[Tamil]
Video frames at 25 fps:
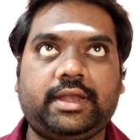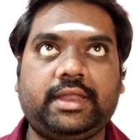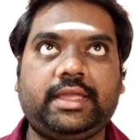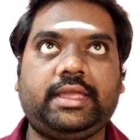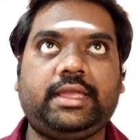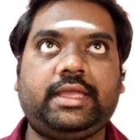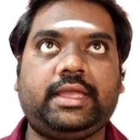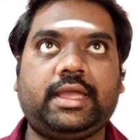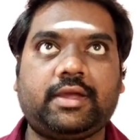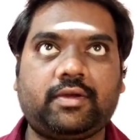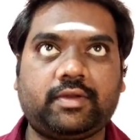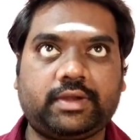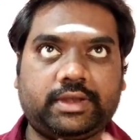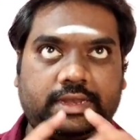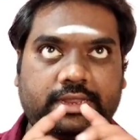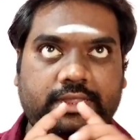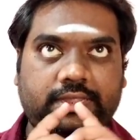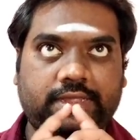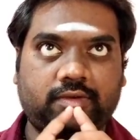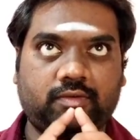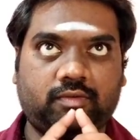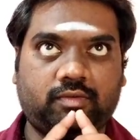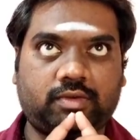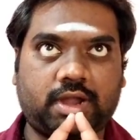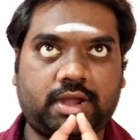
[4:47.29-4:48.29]
நீங்கள்
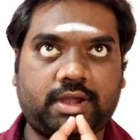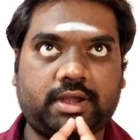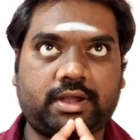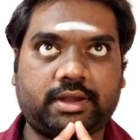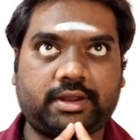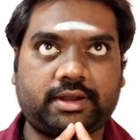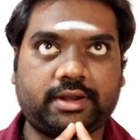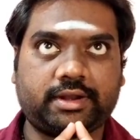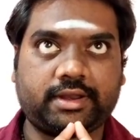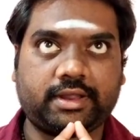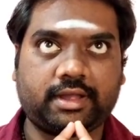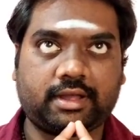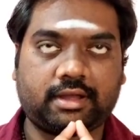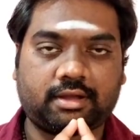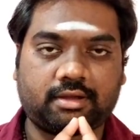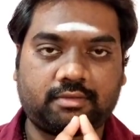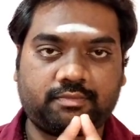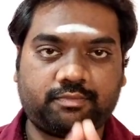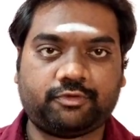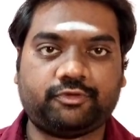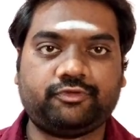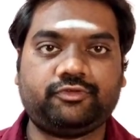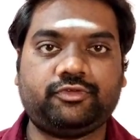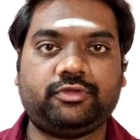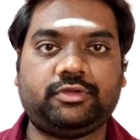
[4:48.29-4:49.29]
நீங்கள் உட்காந்துருக்கிறதுக்கு
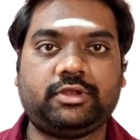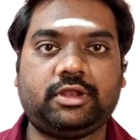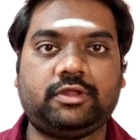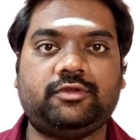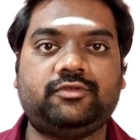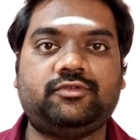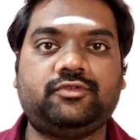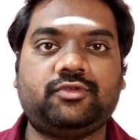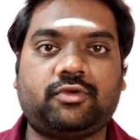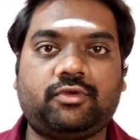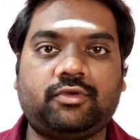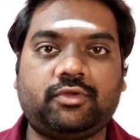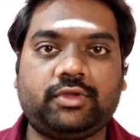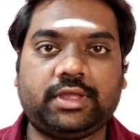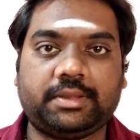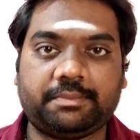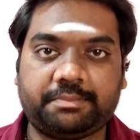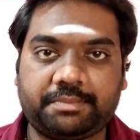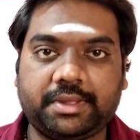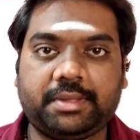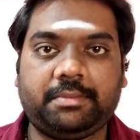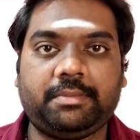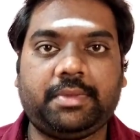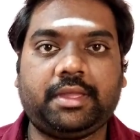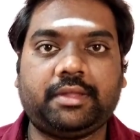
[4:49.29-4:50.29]
ஆப்போசிட்டில் வச்சிடணும்
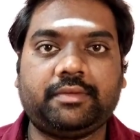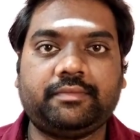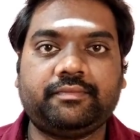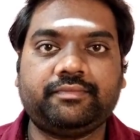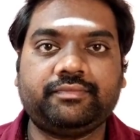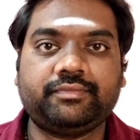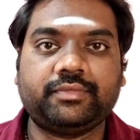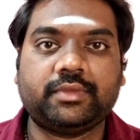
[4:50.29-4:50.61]
எப்பயுமே